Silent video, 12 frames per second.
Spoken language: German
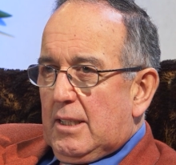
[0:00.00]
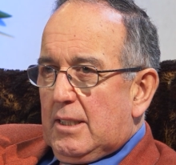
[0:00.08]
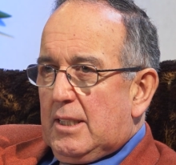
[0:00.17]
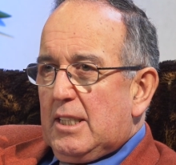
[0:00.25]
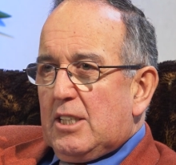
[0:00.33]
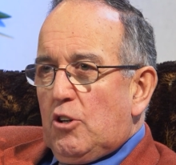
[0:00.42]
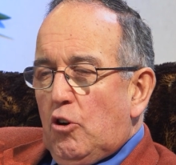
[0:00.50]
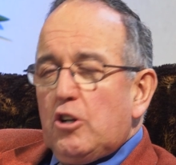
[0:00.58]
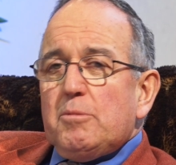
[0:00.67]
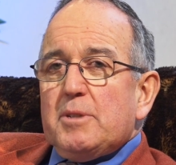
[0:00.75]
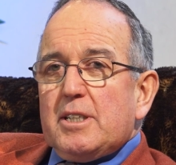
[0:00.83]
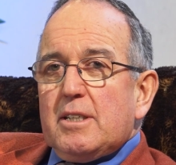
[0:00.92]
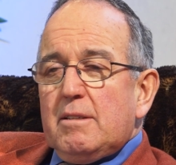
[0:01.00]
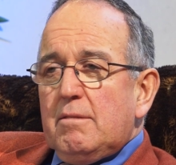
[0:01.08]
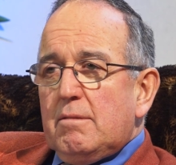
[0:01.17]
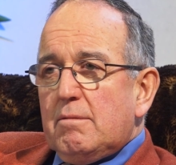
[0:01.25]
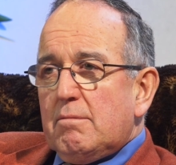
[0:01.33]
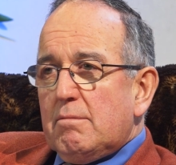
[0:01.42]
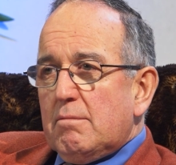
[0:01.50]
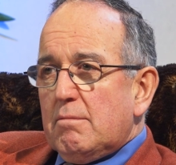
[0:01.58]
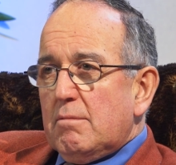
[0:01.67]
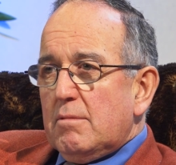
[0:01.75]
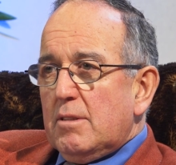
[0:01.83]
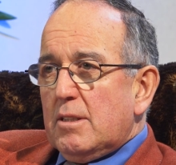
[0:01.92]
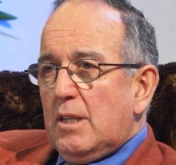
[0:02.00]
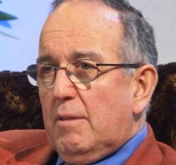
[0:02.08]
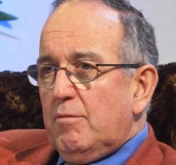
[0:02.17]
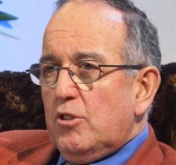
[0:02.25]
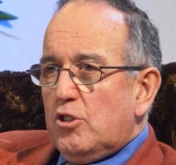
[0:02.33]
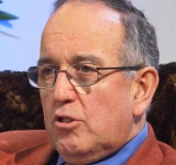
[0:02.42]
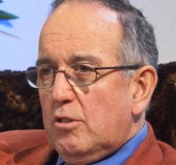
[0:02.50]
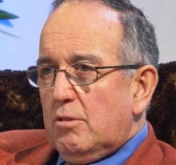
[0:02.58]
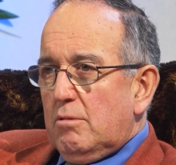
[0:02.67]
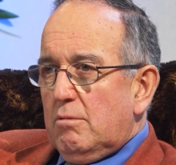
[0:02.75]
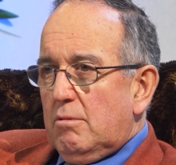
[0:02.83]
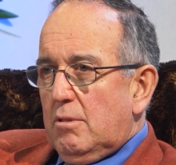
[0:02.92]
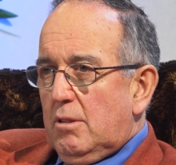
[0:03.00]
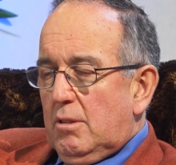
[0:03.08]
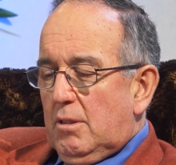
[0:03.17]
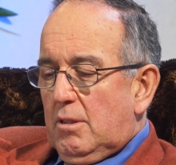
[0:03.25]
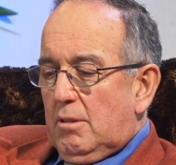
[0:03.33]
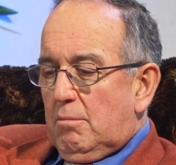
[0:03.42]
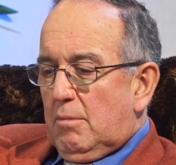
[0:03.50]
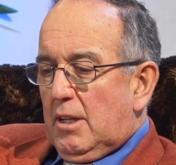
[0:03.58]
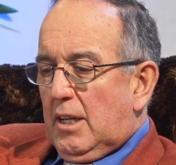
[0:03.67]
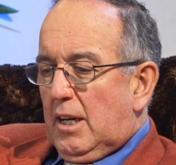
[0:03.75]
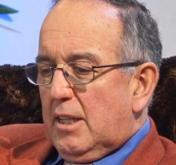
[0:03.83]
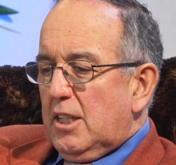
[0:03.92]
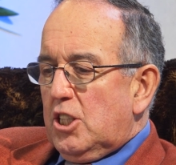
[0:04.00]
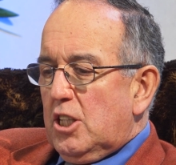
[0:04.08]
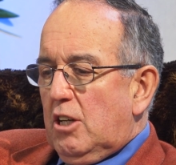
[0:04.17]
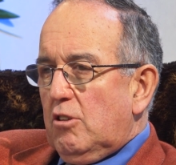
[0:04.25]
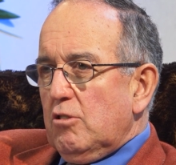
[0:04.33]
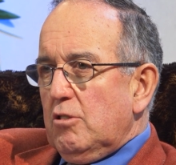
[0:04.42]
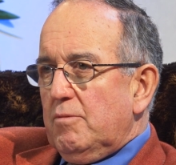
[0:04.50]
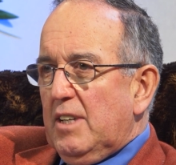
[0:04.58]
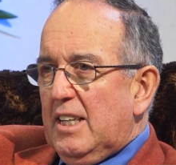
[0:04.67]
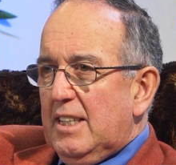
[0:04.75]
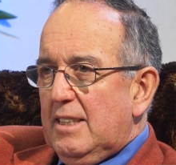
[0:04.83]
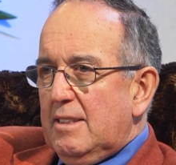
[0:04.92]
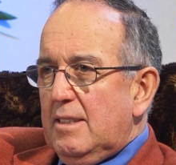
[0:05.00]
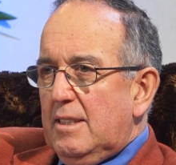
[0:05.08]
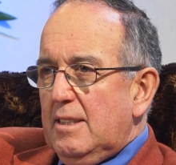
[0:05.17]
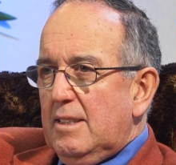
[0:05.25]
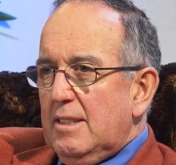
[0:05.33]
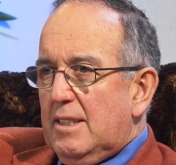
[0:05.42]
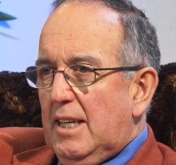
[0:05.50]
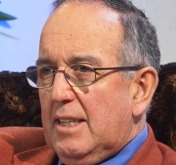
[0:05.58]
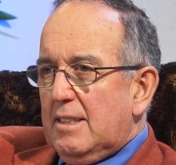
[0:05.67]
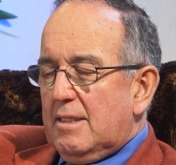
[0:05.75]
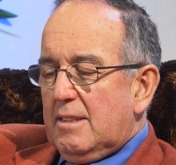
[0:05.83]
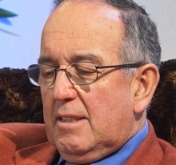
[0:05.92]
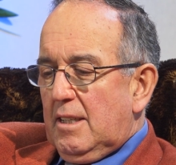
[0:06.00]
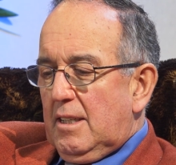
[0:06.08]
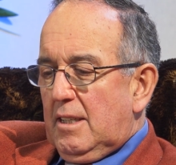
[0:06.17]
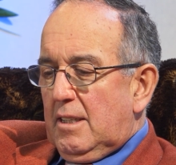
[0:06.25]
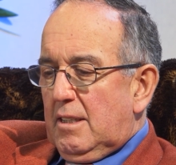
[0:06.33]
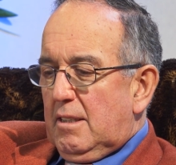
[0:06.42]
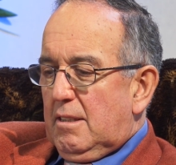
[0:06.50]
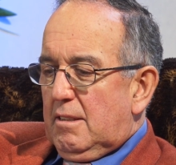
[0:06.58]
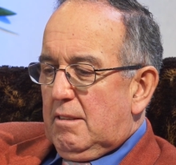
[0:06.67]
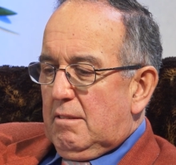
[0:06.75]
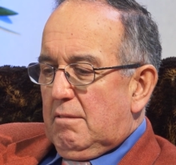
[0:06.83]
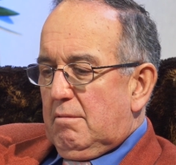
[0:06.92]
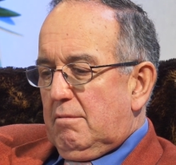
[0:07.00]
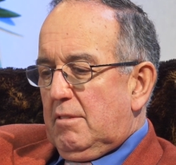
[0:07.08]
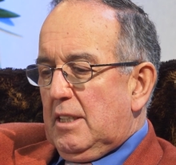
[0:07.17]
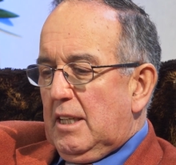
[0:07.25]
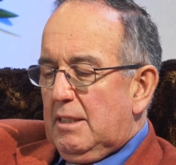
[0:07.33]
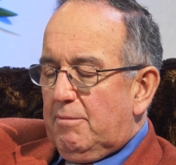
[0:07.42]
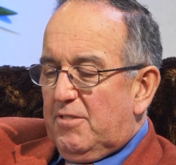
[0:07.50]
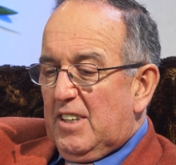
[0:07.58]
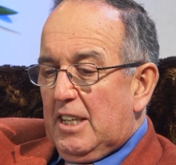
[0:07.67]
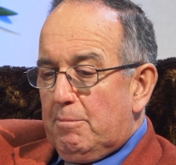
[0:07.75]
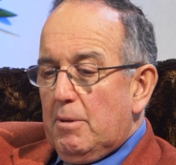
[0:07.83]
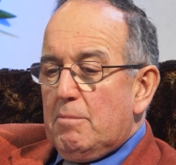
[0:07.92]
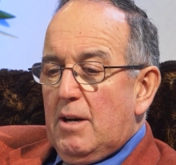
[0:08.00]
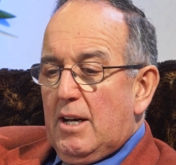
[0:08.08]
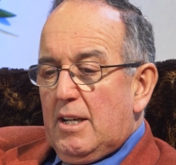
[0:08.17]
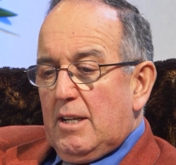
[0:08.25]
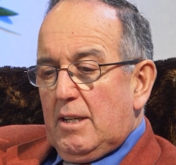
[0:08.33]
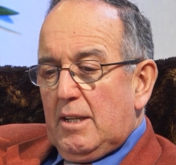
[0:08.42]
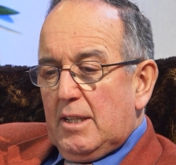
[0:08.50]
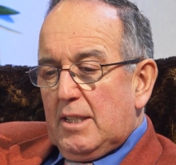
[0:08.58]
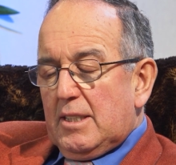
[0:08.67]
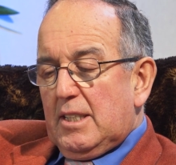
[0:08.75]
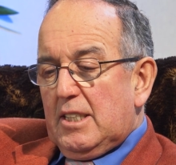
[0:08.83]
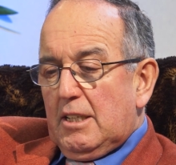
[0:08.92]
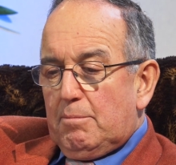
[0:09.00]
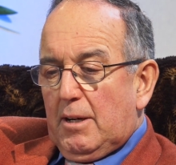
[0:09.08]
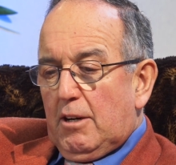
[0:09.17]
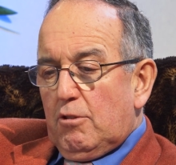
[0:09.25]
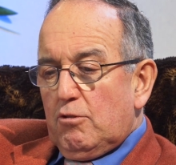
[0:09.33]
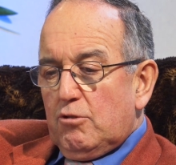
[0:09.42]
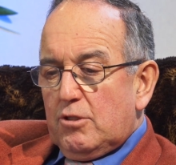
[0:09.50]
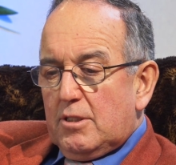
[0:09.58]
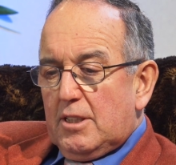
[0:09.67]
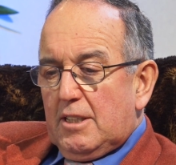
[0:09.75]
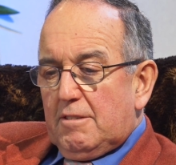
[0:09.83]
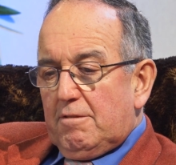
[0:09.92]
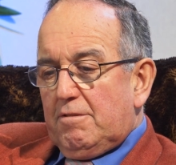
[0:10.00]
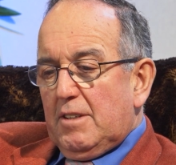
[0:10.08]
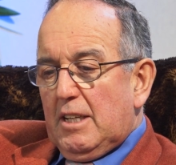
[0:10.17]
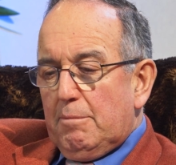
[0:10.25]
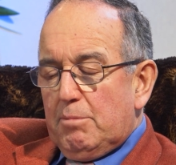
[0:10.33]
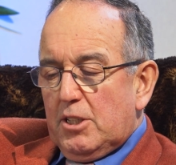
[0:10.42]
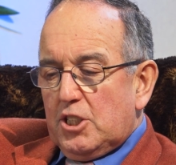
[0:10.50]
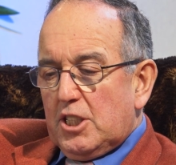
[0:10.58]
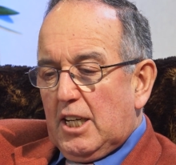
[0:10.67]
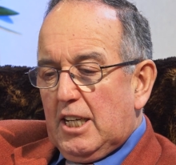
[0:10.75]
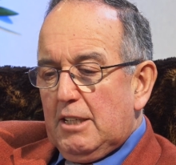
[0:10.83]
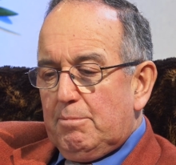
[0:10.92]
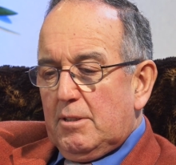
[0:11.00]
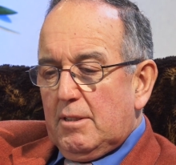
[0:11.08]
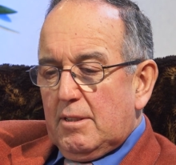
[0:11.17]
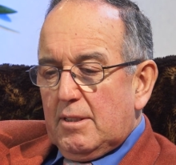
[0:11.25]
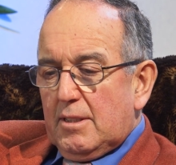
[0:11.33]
Die Gläubigen, das haben wir schon mal angeschaut und wir lesen diesen Text äh, im Philippermal, den der Paulus den Philippern schreibt,